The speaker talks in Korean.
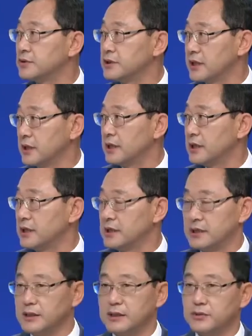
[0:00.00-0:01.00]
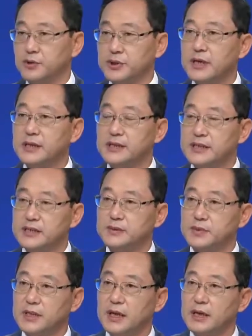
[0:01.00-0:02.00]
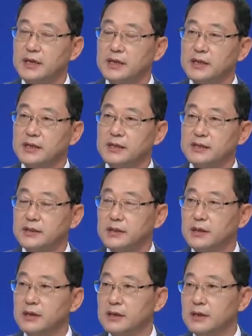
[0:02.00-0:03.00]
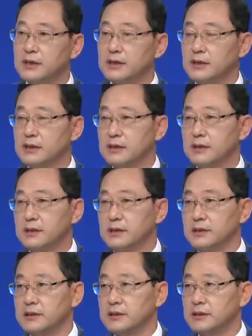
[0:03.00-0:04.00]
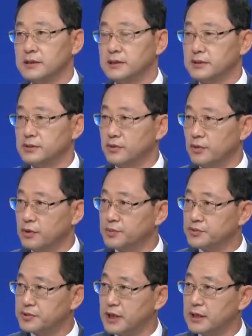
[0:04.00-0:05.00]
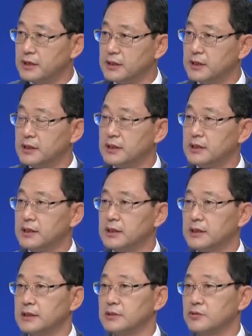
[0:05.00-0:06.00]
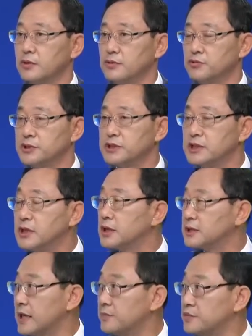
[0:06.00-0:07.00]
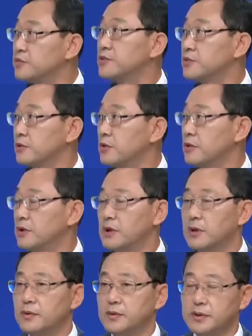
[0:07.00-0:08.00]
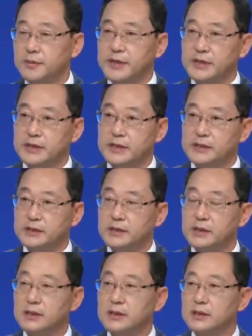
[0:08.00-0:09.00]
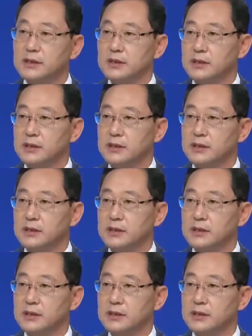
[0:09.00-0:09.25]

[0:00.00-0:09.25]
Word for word: 제도를 제가 예, 공약을 했습니다. 그래서 어, 이 농업 수당을 예, 우리 지역 상품권으로 어, 발행해서